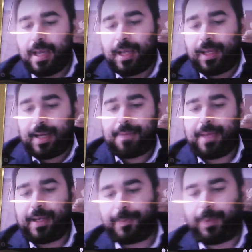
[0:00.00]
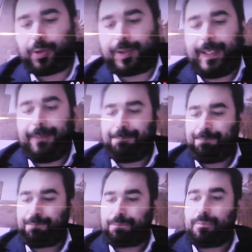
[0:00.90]
la mia risposta
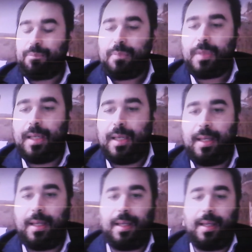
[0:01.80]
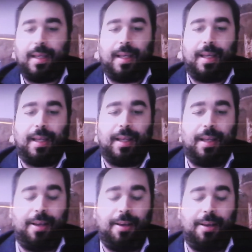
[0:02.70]
eh,
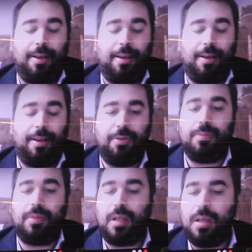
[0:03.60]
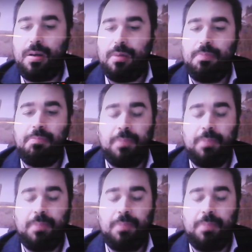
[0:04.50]
fu io,